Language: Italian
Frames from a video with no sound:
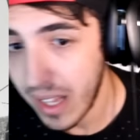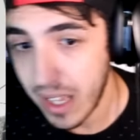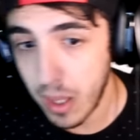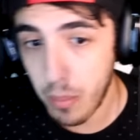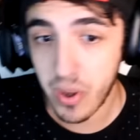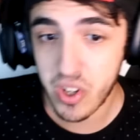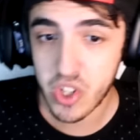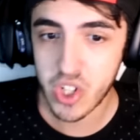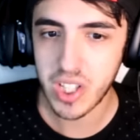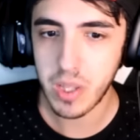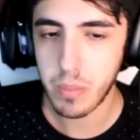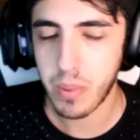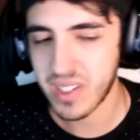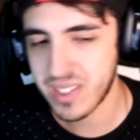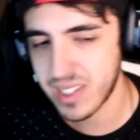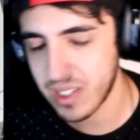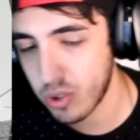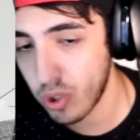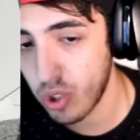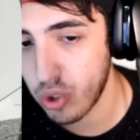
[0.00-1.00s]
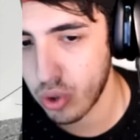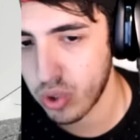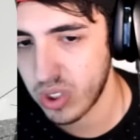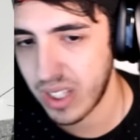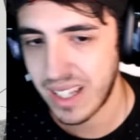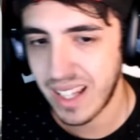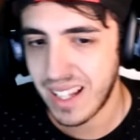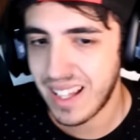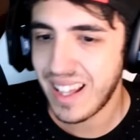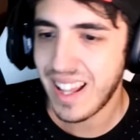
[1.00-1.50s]
le precedenti prestazioni sono
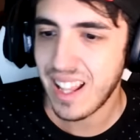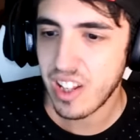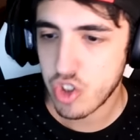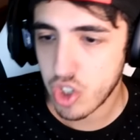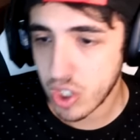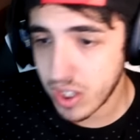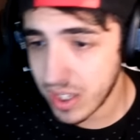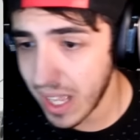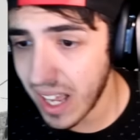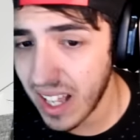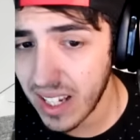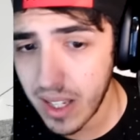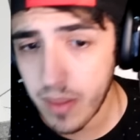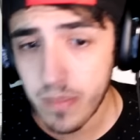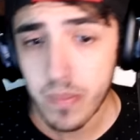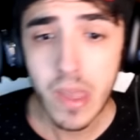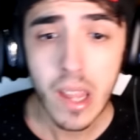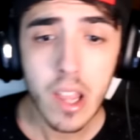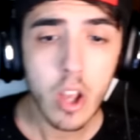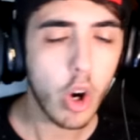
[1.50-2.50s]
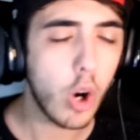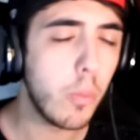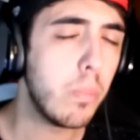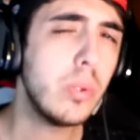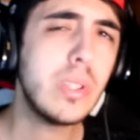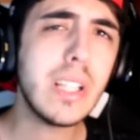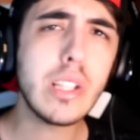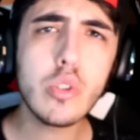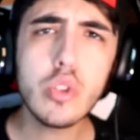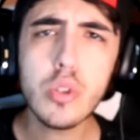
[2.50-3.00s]
state leggendarie. Ho
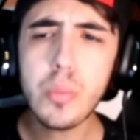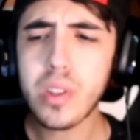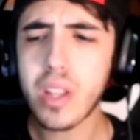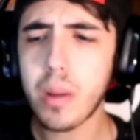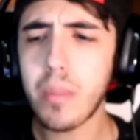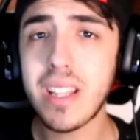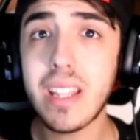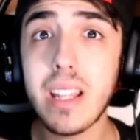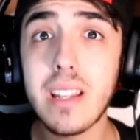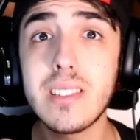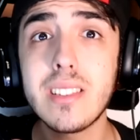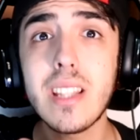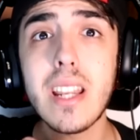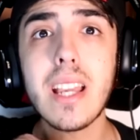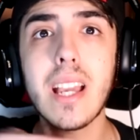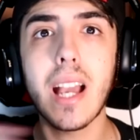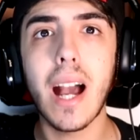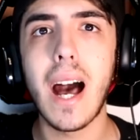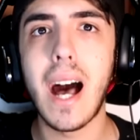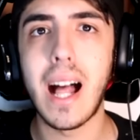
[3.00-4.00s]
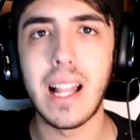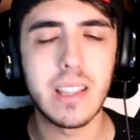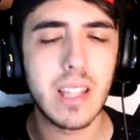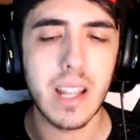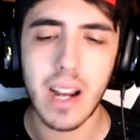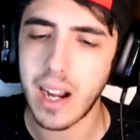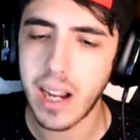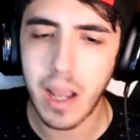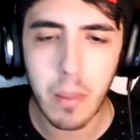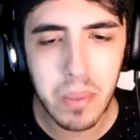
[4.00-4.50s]
puntato subito a mettere streak alte
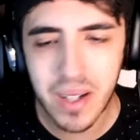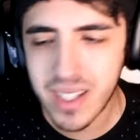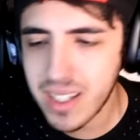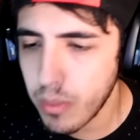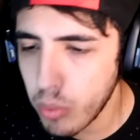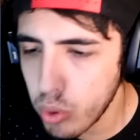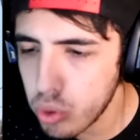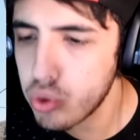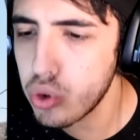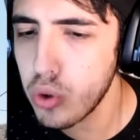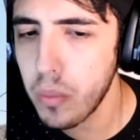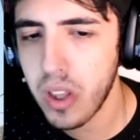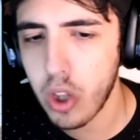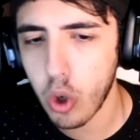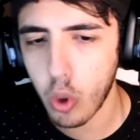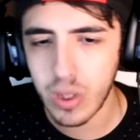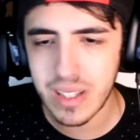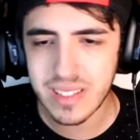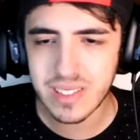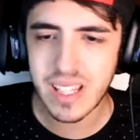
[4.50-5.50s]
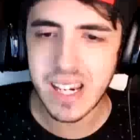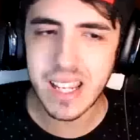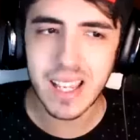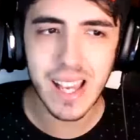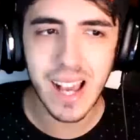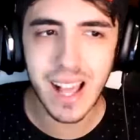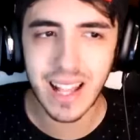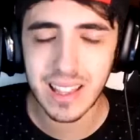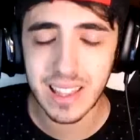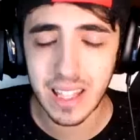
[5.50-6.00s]
raga, partiamo subito con le streak
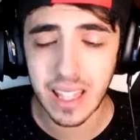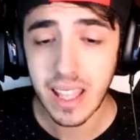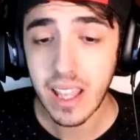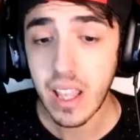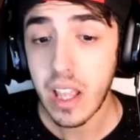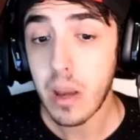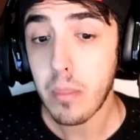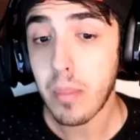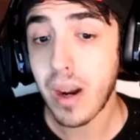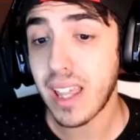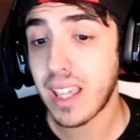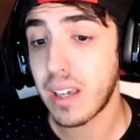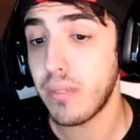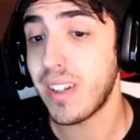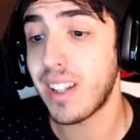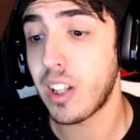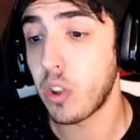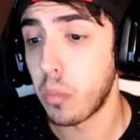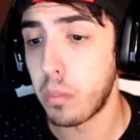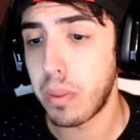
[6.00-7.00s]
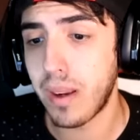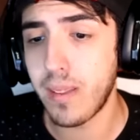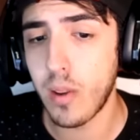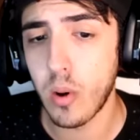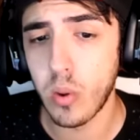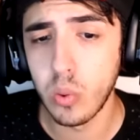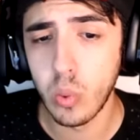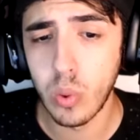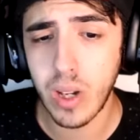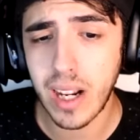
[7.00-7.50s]
alte, male che vada non
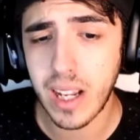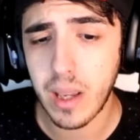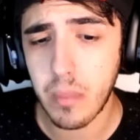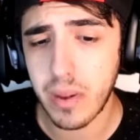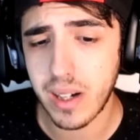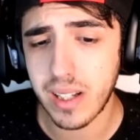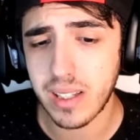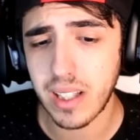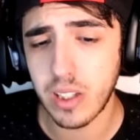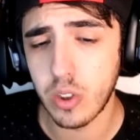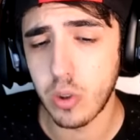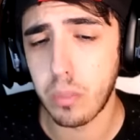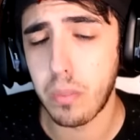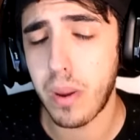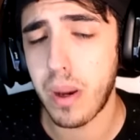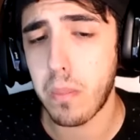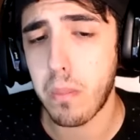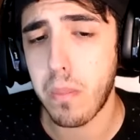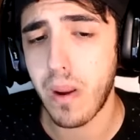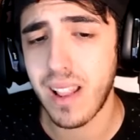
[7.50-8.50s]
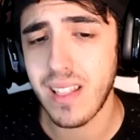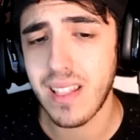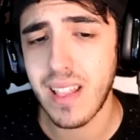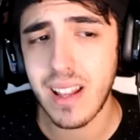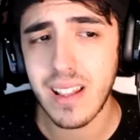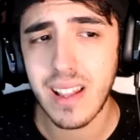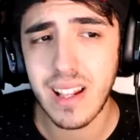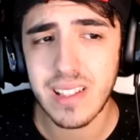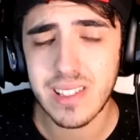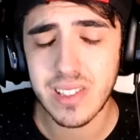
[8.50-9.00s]
prenderò nulla anche perché tanto per
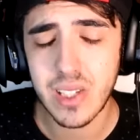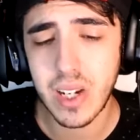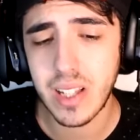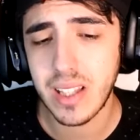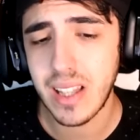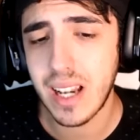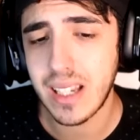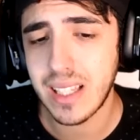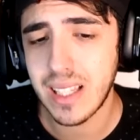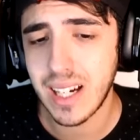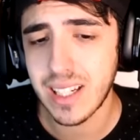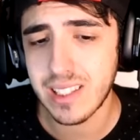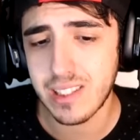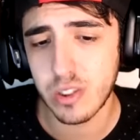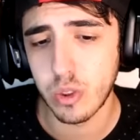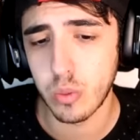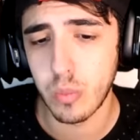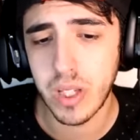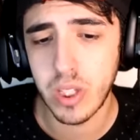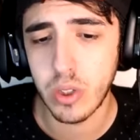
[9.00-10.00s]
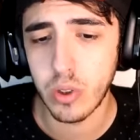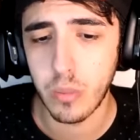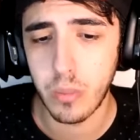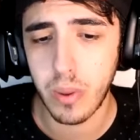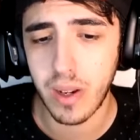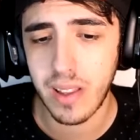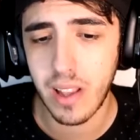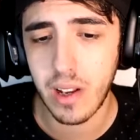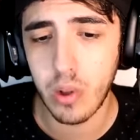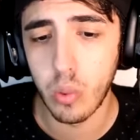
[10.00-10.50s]
prendere delle streak del cazzo meglio non
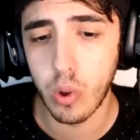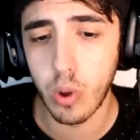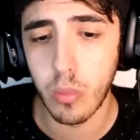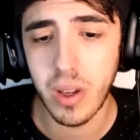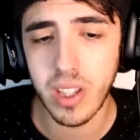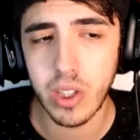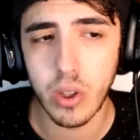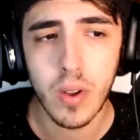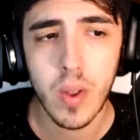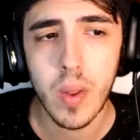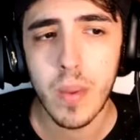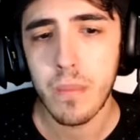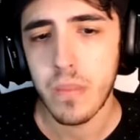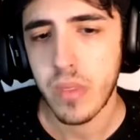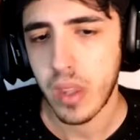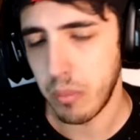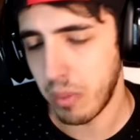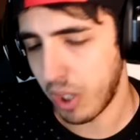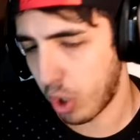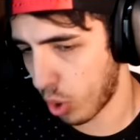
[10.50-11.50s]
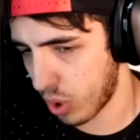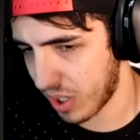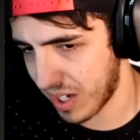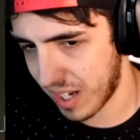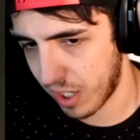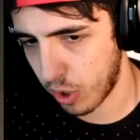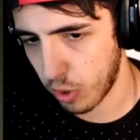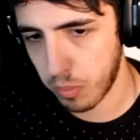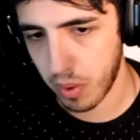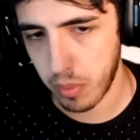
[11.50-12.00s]
prendere nulla o meglio mi
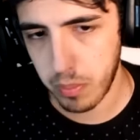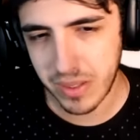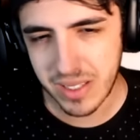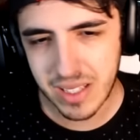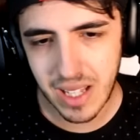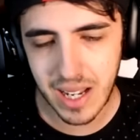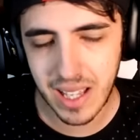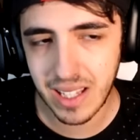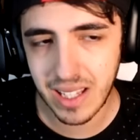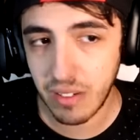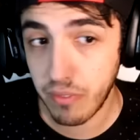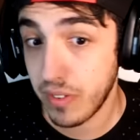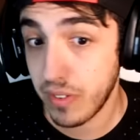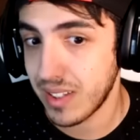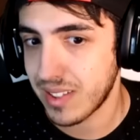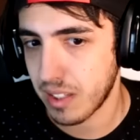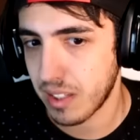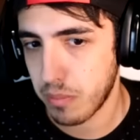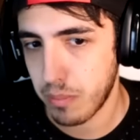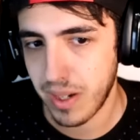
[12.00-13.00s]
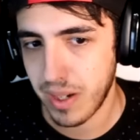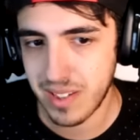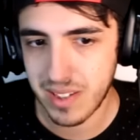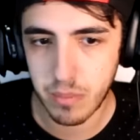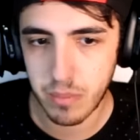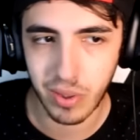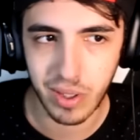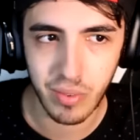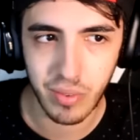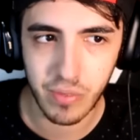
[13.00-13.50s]
correggo, per prendere il Visat per
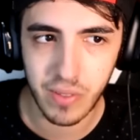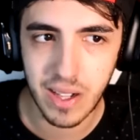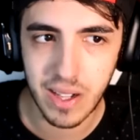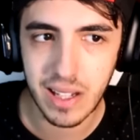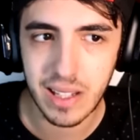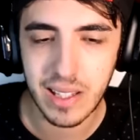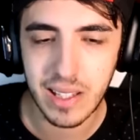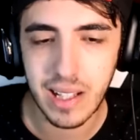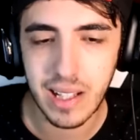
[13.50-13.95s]
esempio che fa fare le